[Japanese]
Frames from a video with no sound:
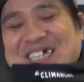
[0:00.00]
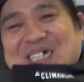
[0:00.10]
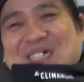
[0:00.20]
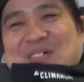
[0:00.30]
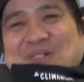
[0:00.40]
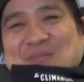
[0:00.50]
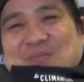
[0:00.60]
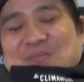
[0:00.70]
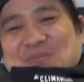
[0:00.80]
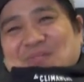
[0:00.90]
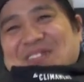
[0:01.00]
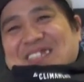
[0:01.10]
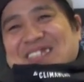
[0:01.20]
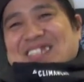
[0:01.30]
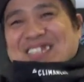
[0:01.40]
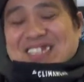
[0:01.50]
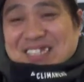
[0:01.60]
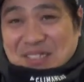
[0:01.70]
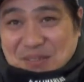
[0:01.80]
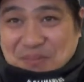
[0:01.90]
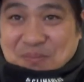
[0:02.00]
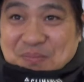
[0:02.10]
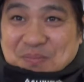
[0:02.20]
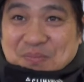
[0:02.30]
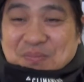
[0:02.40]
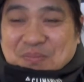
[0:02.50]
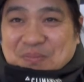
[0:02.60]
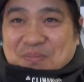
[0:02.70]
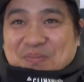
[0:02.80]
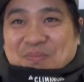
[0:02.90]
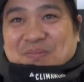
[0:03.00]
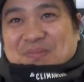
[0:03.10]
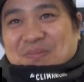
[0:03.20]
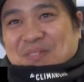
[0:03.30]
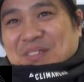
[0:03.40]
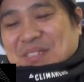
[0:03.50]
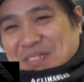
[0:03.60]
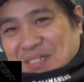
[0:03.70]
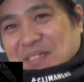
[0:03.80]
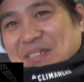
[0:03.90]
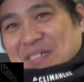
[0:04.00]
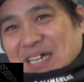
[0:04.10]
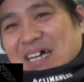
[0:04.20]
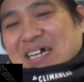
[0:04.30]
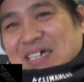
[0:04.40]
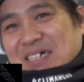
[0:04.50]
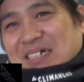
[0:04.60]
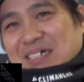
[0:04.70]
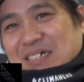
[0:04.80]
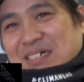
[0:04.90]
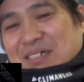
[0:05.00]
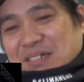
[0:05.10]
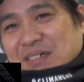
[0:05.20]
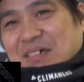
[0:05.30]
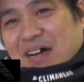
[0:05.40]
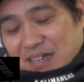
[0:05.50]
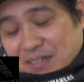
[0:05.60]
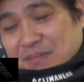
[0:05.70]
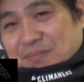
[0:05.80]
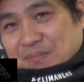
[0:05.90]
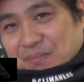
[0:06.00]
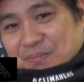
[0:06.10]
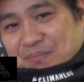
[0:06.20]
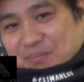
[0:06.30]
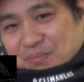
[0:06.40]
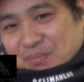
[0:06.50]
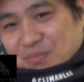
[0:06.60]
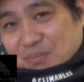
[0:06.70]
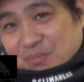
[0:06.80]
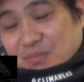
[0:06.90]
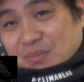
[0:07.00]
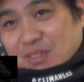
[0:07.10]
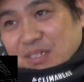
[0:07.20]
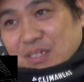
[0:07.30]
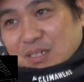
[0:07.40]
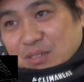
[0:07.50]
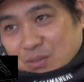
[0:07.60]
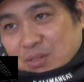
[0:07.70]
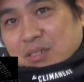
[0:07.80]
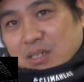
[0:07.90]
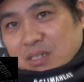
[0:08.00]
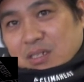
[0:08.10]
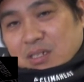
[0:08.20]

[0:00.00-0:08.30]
いやだってねあの今新田ですとリンクあって通路あって客席ですけど、はい、その通路がないんでそうですね